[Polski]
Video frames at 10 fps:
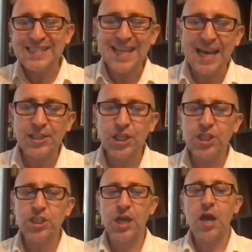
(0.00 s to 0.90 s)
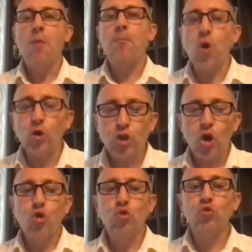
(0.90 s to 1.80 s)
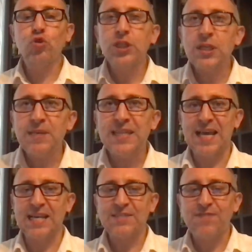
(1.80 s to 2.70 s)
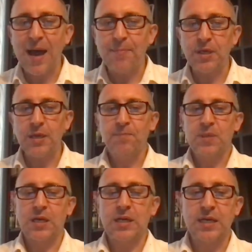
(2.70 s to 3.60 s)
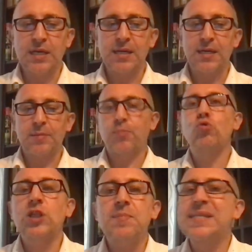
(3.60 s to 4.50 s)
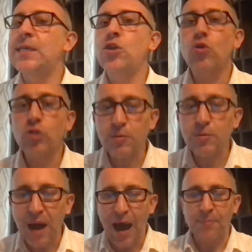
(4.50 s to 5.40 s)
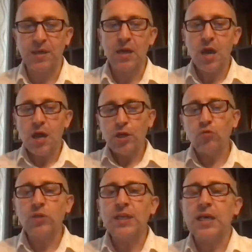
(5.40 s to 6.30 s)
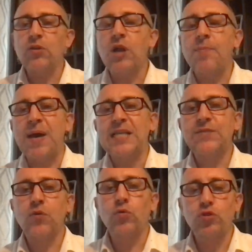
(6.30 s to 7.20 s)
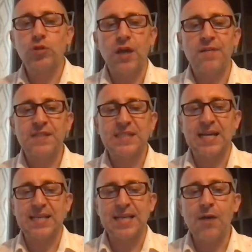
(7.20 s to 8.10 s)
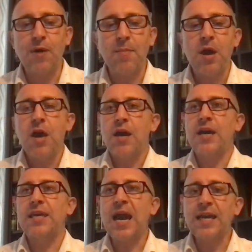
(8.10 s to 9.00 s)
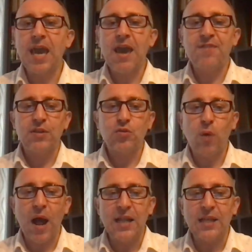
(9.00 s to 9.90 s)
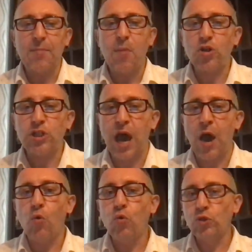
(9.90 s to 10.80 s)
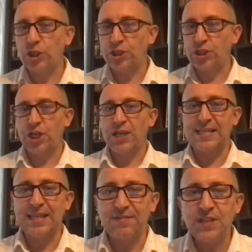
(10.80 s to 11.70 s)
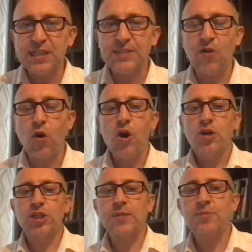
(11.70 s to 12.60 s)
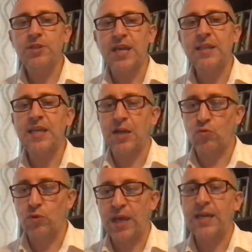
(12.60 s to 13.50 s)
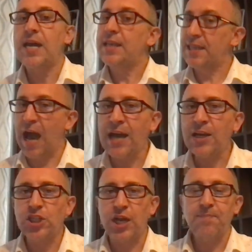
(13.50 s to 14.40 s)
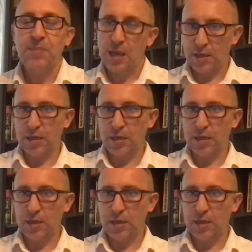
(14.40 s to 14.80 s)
znajdziecie pod różnymi nazwami, e, pod różnymi synonimami. I tutaj na dole Państwu już e, wskazałem, e, jakie ewentualnie można użyć nazewnictwo, żeby ten gatunek także